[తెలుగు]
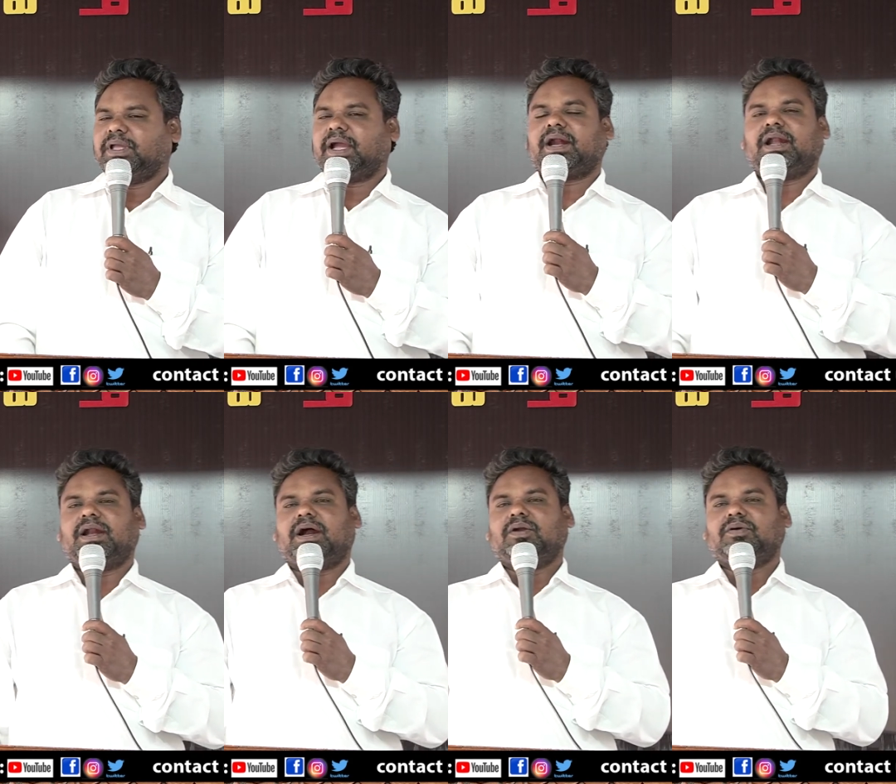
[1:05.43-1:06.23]
ఇక్కడ
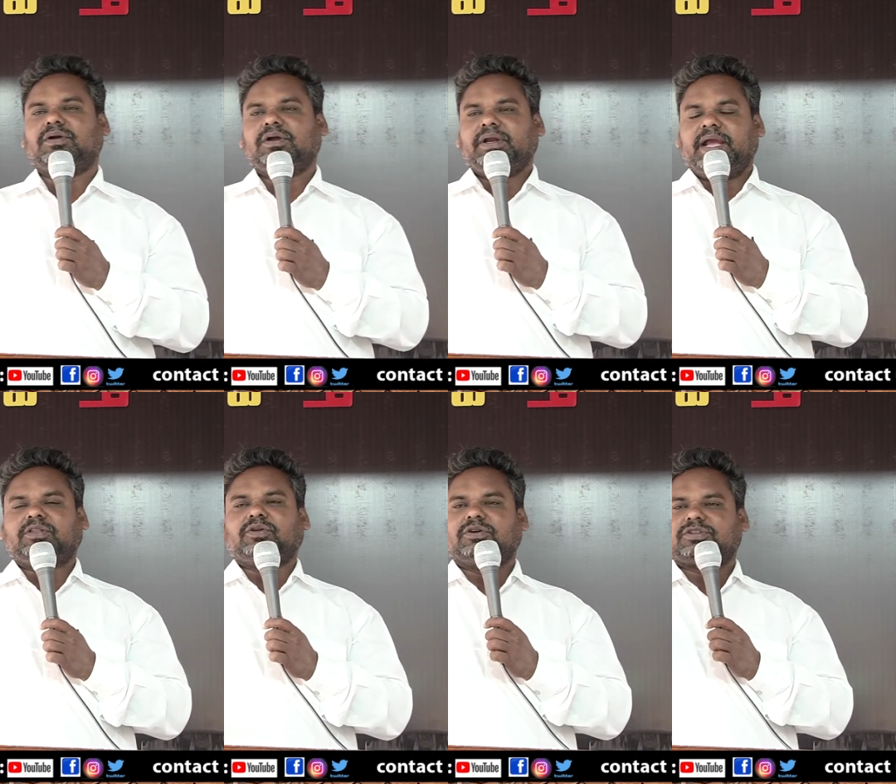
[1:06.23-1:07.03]
అన్నాడు
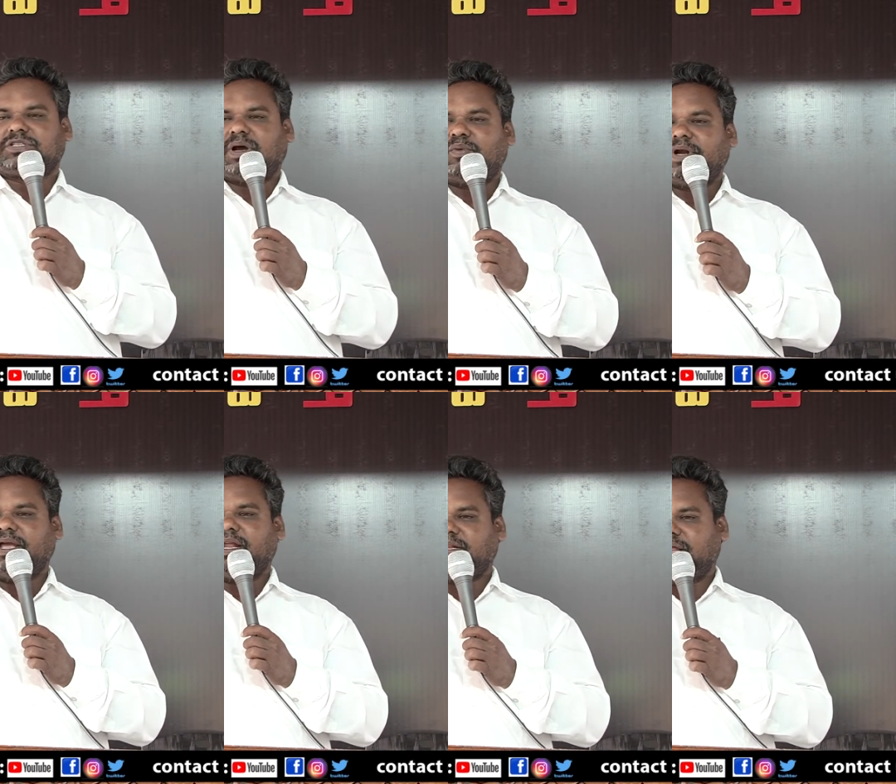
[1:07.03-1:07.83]
నీతో
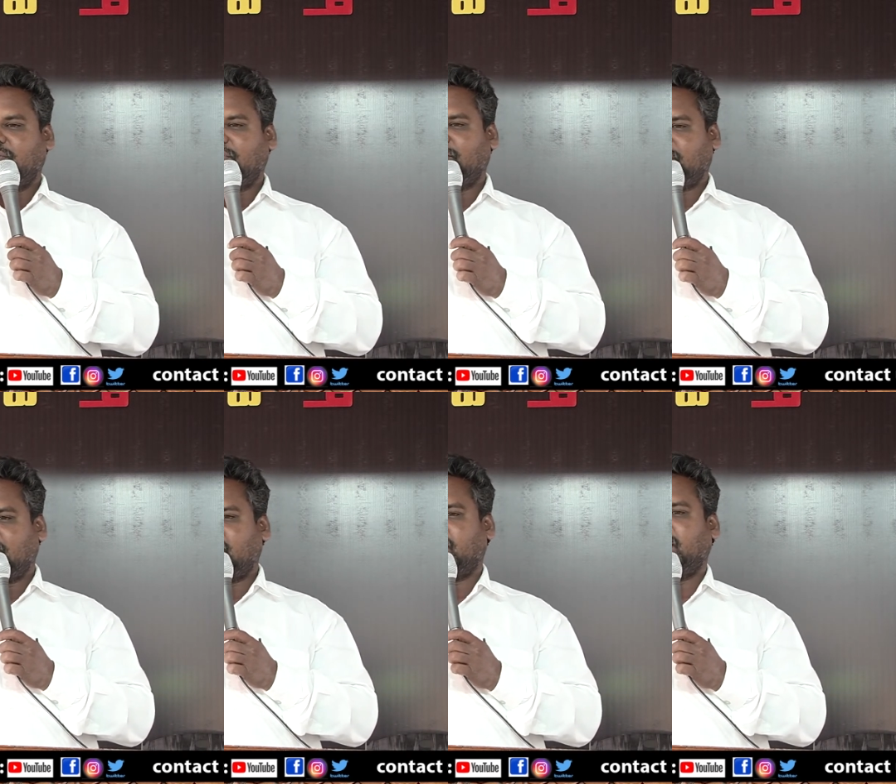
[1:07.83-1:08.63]
సముడైన దేవుడు
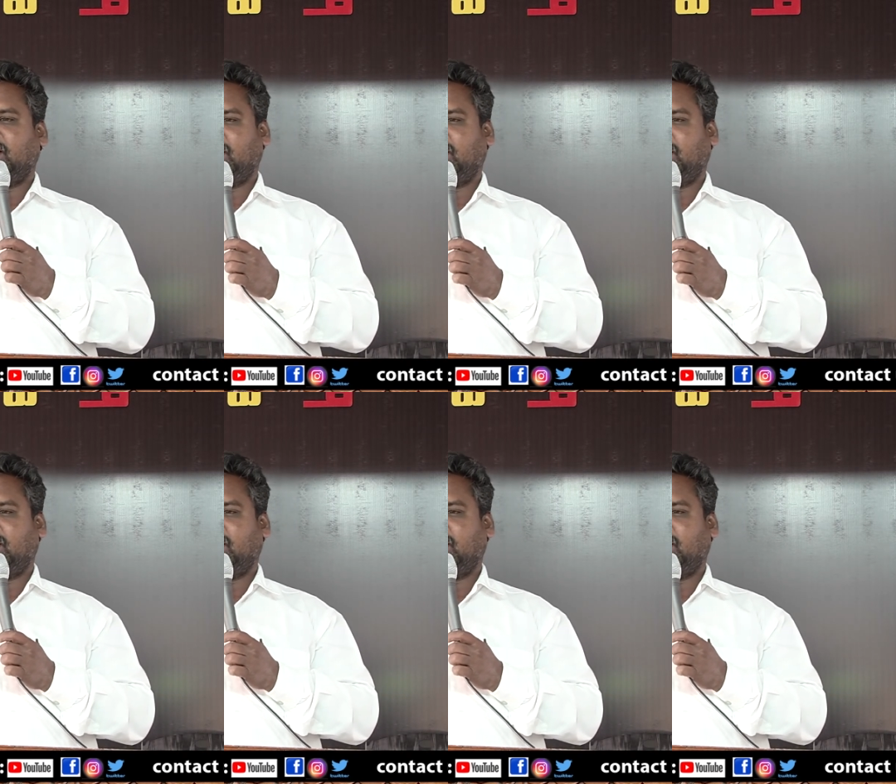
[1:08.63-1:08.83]
ఉన్నాడా